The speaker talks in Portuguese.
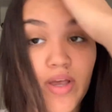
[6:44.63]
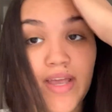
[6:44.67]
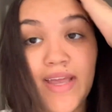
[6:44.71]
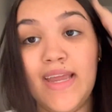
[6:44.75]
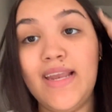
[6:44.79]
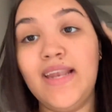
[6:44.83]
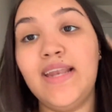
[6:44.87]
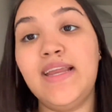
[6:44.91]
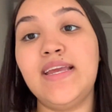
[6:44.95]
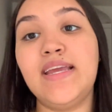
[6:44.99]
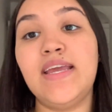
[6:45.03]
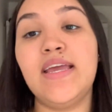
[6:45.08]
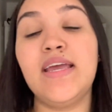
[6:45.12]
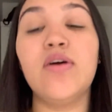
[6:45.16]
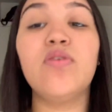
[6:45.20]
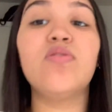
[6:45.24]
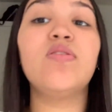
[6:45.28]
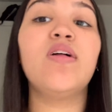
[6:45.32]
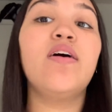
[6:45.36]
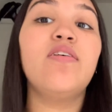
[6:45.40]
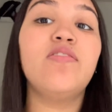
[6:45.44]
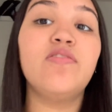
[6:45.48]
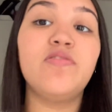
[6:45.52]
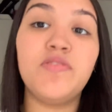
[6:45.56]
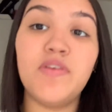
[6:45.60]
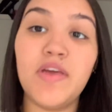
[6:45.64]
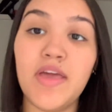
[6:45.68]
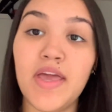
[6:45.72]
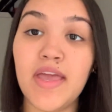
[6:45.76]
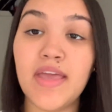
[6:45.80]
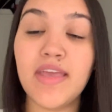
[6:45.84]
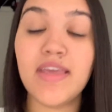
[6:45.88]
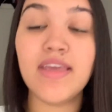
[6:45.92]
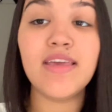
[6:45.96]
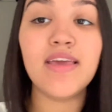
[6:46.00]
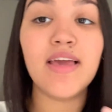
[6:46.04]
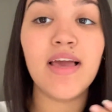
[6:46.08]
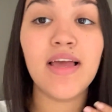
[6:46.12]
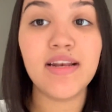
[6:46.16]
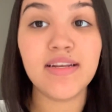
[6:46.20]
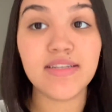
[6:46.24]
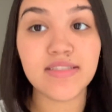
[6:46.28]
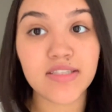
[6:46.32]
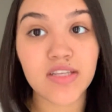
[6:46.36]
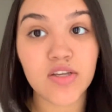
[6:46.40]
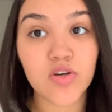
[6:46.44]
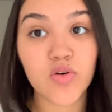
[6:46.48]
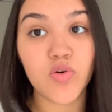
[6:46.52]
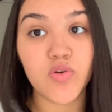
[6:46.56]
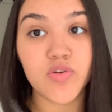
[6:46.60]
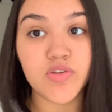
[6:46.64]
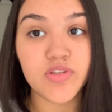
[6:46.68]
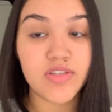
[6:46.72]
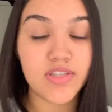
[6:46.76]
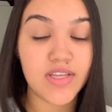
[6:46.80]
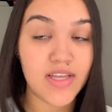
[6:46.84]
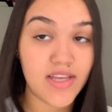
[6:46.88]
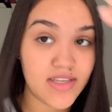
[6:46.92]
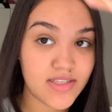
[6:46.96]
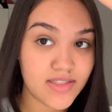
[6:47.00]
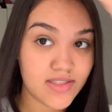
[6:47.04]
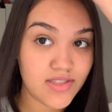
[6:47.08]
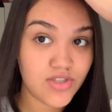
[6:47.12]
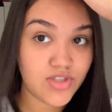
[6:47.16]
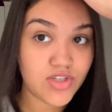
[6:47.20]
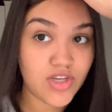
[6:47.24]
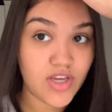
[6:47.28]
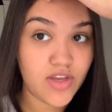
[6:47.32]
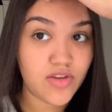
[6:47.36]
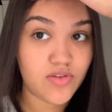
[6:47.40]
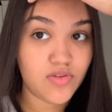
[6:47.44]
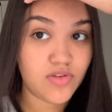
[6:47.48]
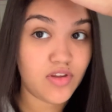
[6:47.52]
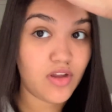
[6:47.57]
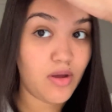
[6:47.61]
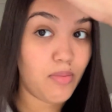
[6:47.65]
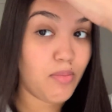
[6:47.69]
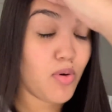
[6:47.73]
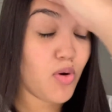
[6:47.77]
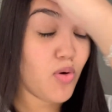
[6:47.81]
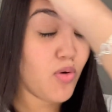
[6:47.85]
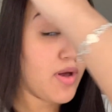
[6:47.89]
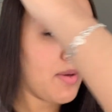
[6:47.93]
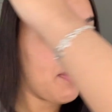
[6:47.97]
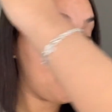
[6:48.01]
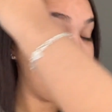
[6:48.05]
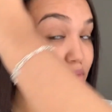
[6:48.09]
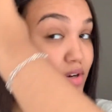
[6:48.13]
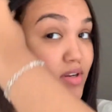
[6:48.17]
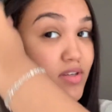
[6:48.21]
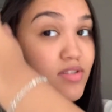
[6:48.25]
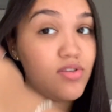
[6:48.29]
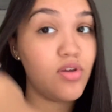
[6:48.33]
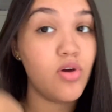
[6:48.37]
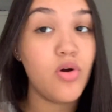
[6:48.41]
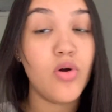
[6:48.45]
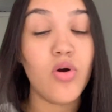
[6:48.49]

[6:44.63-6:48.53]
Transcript: ele eu lavei e ele secou desse jeito, tá bom? É por isso que eu